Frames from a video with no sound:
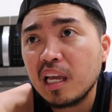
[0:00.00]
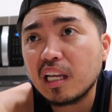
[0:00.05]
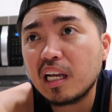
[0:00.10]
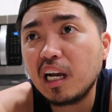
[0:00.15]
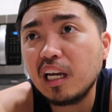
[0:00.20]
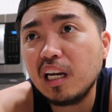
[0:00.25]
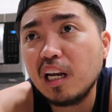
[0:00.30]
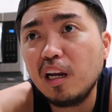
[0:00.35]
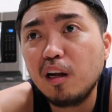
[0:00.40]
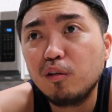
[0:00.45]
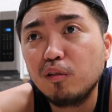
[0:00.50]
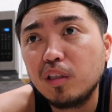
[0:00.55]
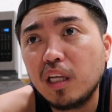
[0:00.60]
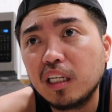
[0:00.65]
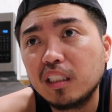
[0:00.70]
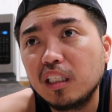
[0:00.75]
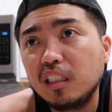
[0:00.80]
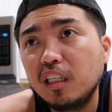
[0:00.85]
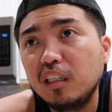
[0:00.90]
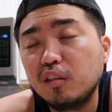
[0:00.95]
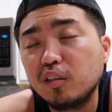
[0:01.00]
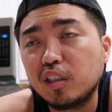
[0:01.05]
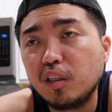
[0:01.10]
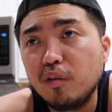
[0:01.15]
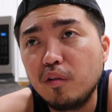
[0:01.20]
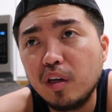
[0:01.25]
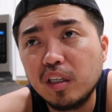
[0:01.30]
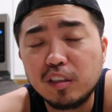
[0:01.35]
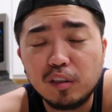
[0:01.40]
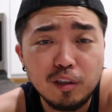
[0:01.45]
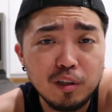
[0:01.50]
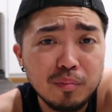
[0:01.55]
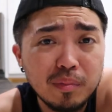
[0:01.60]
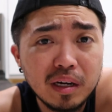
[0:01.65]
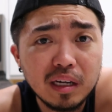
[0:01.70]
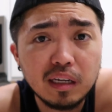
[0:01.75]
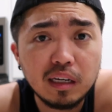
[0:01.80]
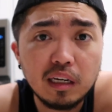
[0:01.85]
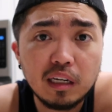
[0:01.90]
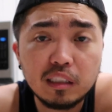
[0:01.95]
kakilala ko dati dito sa US or yung
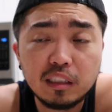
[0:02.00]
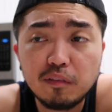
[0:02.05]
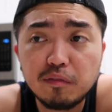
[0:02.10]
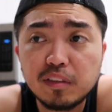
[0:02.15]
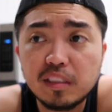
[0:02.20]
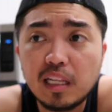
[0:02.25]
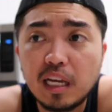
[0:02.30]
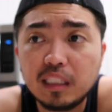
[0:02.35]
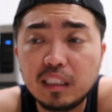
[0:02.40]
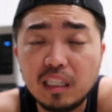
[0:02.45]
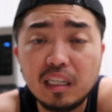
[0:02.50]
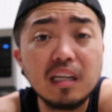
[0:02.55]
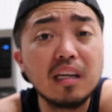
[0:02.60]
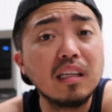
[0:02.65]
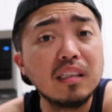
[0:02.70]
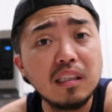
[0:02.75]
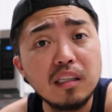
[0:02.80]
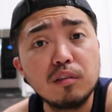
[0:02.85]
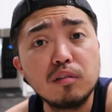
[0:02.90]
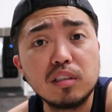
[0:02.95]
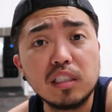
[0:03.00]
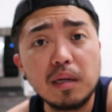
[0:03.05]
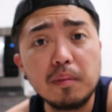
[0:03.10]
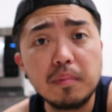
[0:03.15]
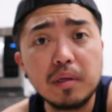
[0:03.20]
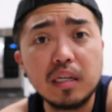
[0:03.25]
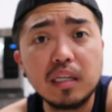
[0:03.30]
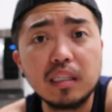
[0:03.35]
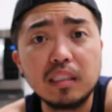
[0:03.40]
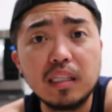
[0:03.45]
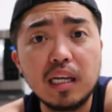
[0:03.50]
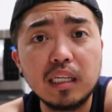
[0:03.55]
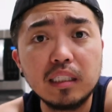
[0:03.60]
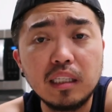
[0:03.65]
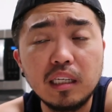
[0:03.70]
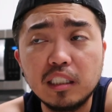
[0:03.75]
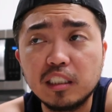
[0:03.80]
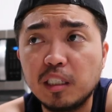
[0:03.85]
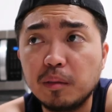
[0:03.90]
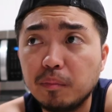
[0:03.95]
mga relatives natin na nandito sa Amerika
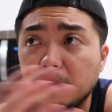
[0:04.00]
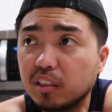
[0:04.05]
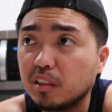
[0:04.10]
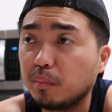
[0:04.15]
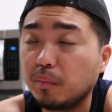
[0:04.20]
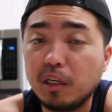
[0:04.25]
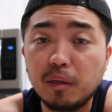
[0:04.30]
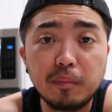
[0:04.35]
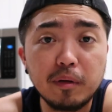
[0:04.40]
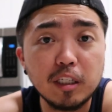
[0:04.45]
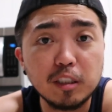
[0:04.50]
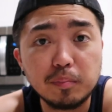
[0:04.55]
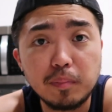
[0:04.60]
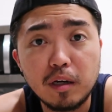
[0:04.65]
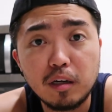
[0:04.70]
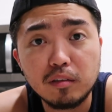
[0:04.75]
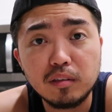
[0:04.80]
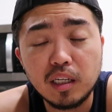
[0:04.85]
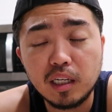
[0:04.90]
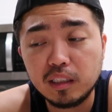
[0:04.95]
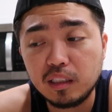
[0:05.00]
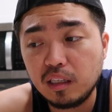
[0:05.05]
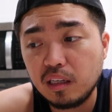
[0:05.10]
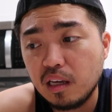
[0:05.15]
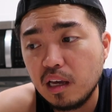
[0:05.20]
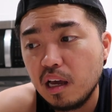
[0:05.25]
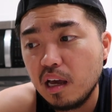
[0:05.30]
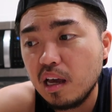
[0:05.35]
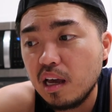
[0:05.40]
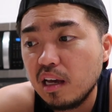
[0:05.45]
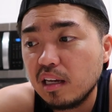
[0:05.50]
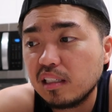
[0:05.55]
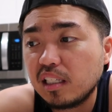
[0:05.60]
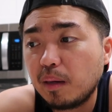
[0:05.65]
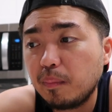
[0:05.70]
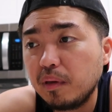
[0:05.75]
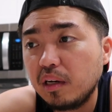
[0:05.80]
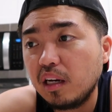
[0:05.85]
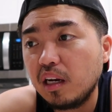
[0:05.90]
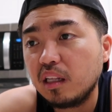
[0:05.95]
dati. Siyempre, sa Pilipinas pa ako dati.
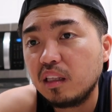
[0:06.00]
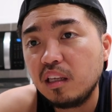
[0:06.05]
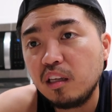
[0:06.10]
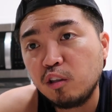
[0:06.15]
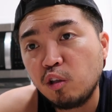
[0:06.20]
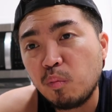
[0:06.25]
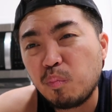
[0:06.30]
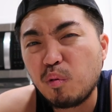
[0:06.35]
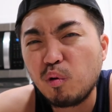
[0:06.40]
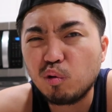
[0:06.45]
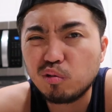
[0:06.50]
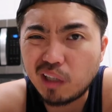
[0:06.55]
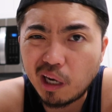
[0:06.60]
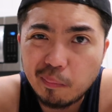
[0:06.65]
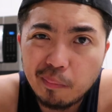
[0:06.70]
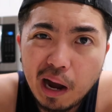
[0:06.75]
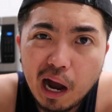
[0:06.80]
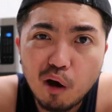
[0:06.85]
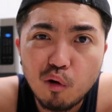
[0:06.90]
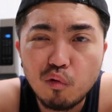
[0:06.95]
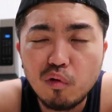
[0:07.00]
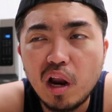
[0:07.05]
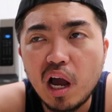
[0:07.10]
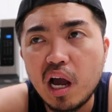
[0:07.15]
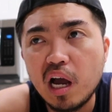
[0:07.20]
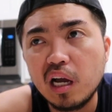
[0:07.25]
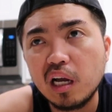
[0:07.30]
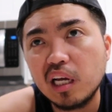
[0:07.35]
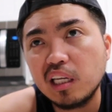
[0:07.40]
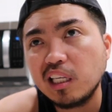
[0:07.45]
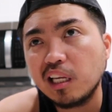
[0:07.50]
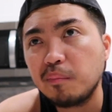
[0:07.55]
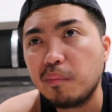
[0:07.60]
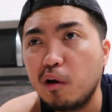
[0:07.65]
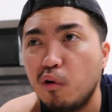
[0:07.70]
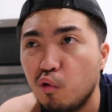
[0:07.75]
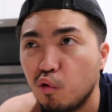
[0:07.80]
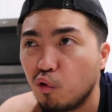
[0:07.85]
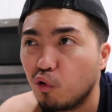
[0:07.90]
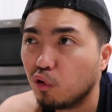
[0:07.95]
Sabi nila dito, puro trabaho lang, ganyan,
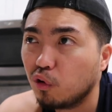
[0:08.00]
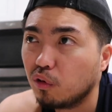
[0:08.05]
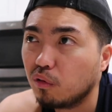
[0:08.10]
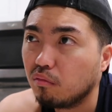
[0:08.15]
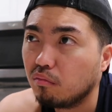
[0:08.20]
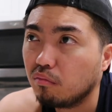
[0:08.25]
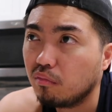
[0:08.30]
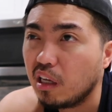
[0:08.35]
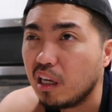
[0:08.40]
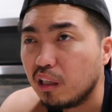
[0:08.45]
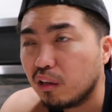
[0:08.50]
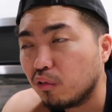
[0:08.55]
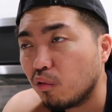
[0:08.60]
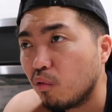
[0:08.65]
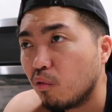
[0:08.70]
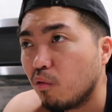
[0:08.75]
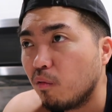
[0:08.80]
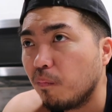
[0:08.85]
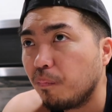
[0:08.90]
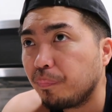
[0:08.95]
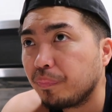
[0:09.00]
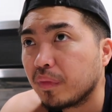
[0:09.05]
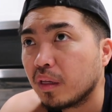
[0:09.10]
malungkot dito.